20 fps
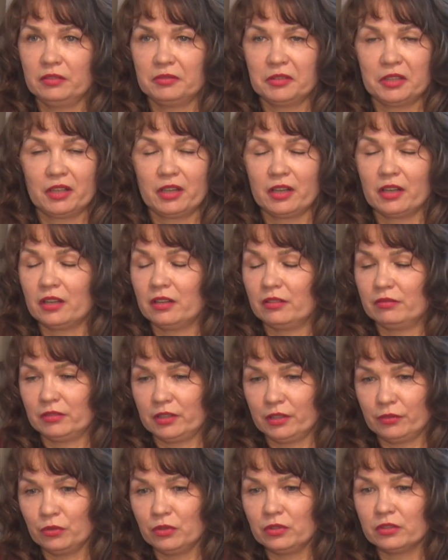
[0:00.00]
на
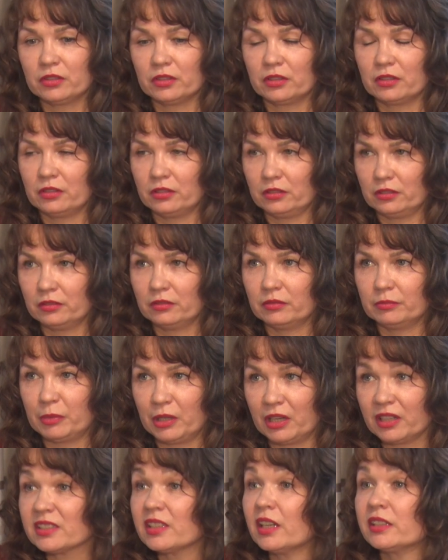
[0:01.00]
довольно-таки
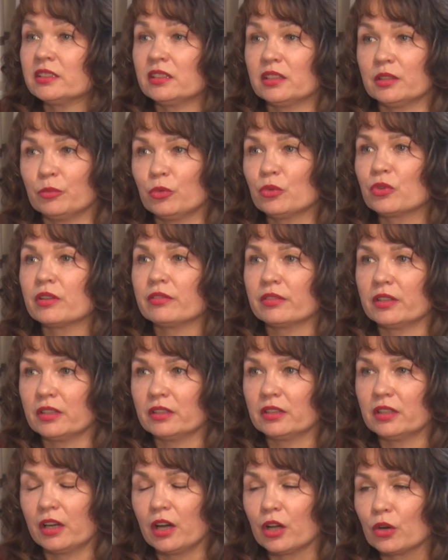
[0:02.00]
показательном уровне,
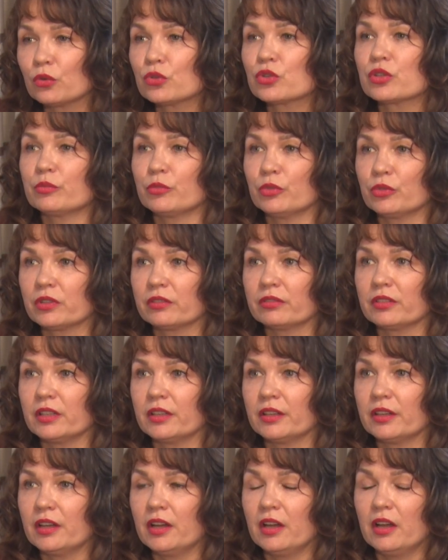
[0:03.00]
на хорошем
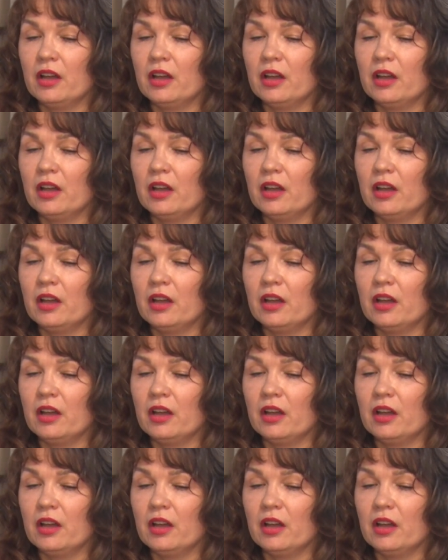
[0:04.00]
уровне.